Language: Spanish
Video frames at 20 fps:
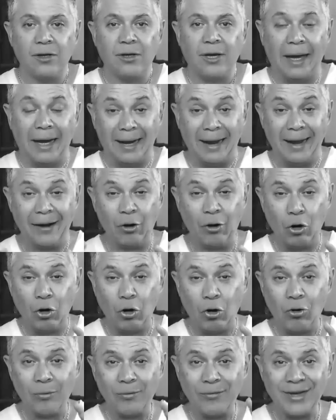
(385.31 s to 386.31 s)
El
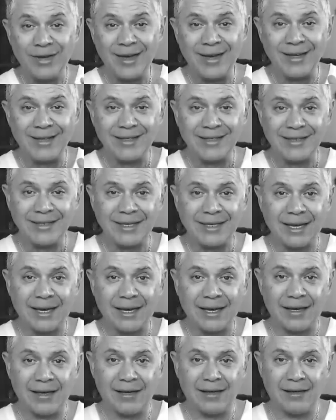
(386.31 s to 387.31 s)
ego
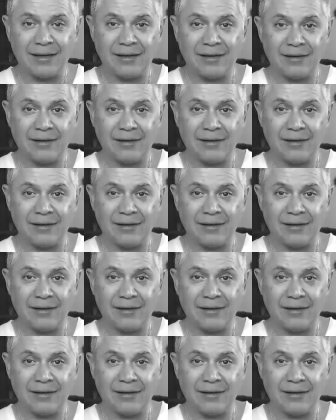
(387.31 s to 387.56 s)
comienza